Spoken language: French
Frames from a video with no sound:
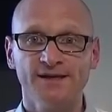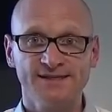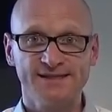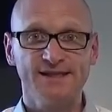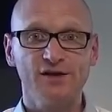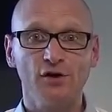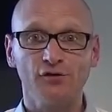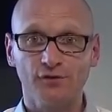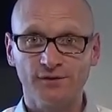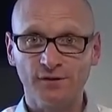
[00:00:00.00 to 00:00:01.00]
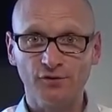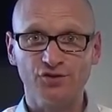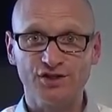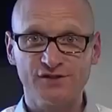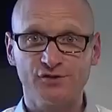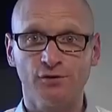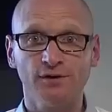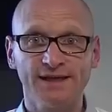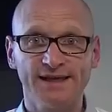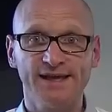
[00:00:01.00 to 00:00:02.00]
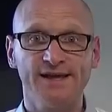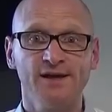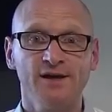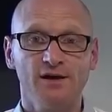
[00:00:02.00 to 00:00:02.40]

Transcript: C'est d'ailleurs ce temps de gestion qui est,